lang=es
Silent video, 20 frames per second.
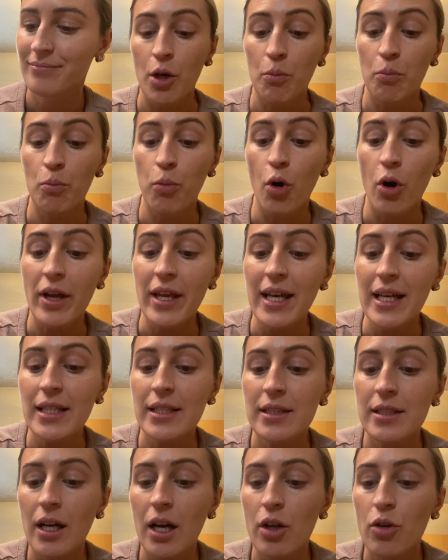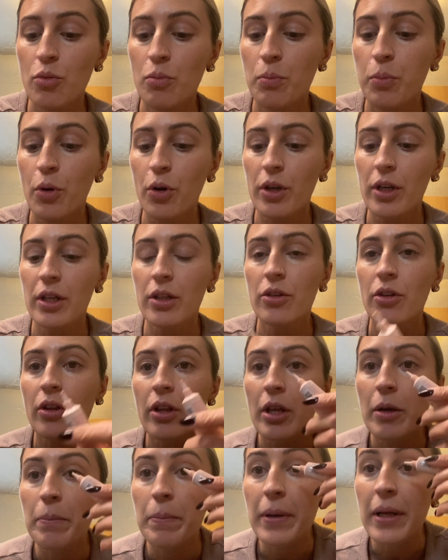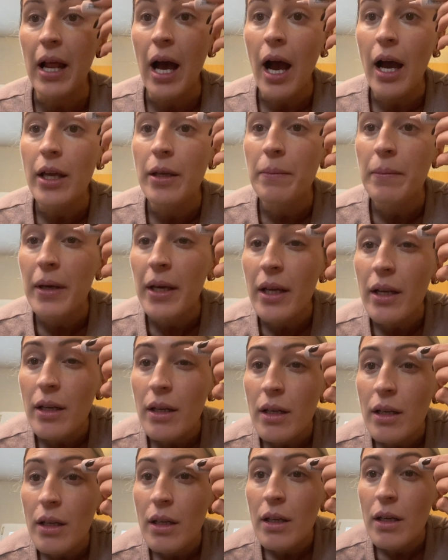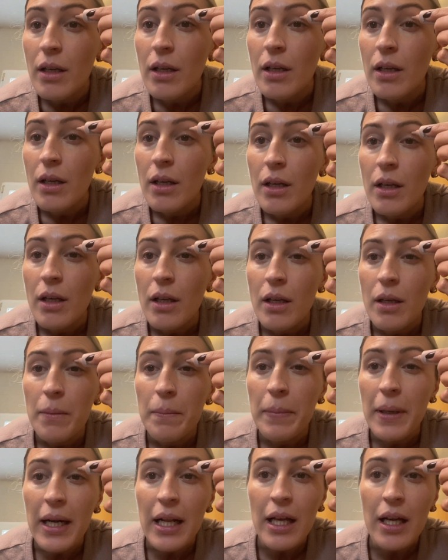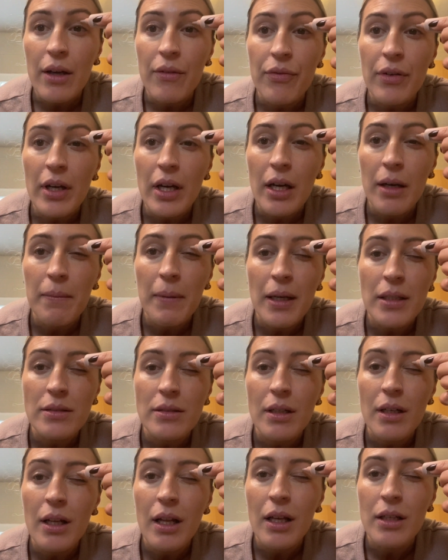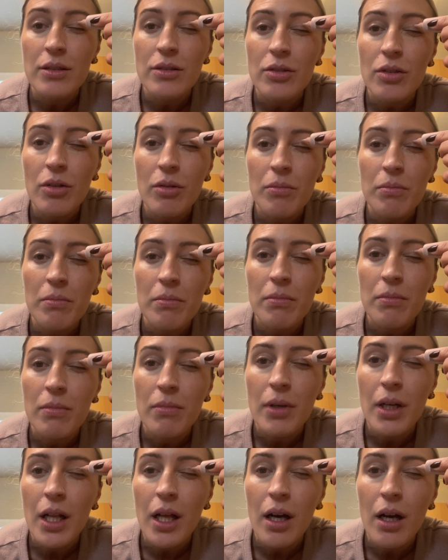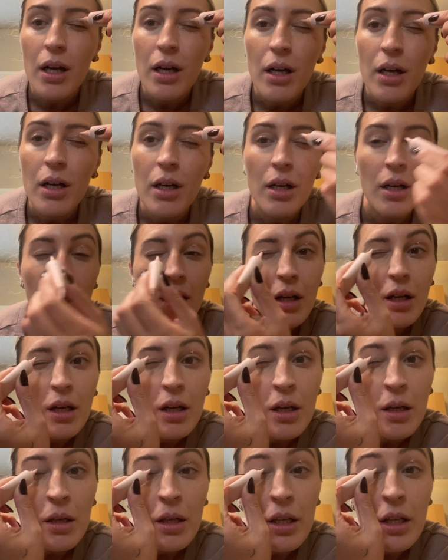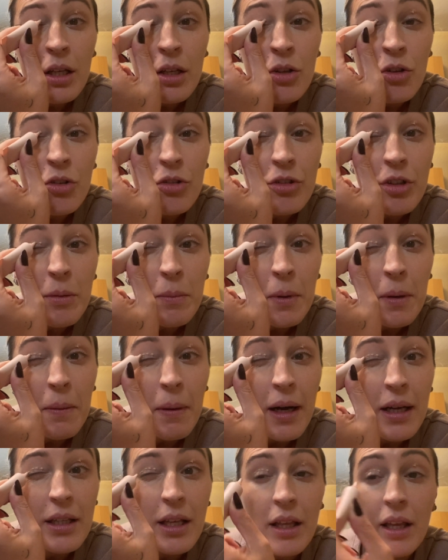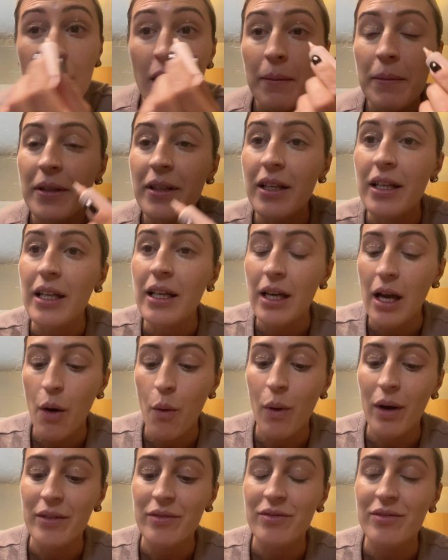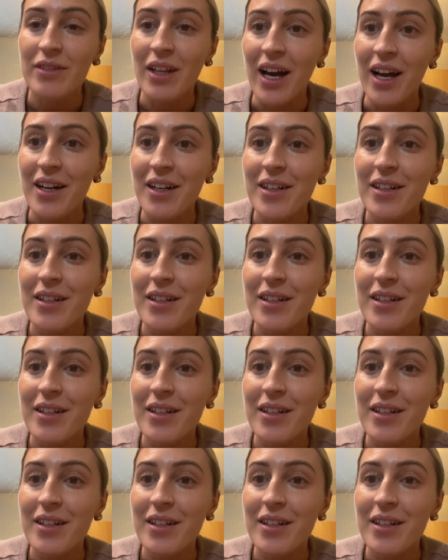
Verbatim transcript: Voy a echar un poquito de primer para que fije más la sombra y no se me vaya la que me tiene que aguantar.